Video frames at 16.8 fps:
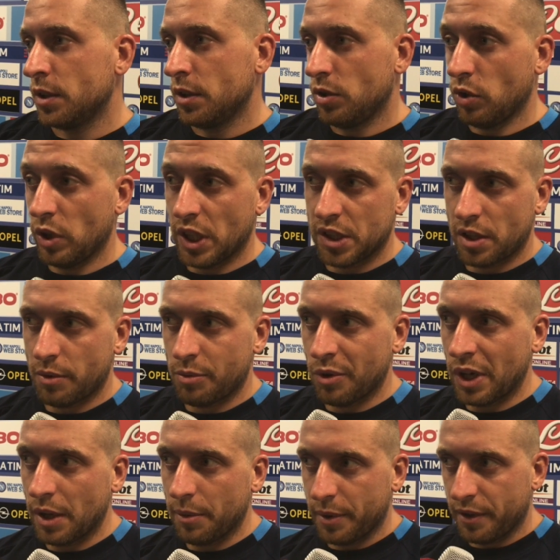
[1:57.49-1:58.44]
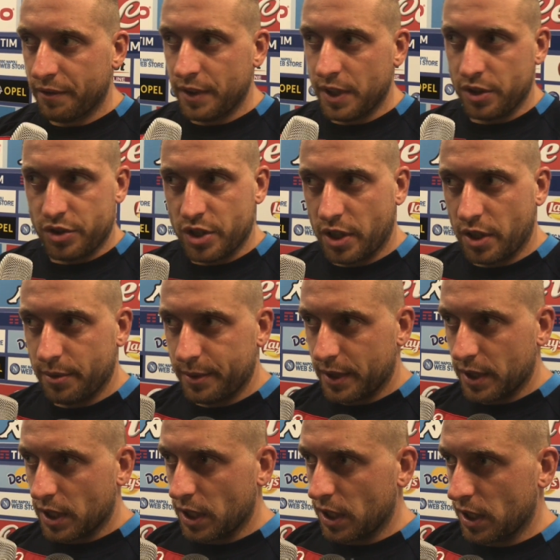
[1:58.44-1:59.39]
Noi andremo là per vincere
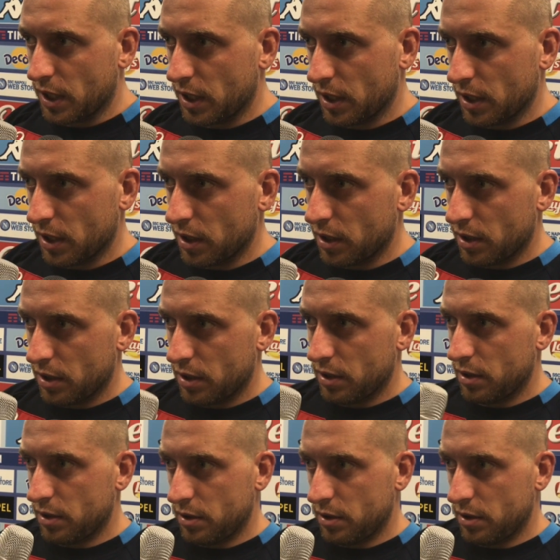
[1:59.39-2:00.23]
perché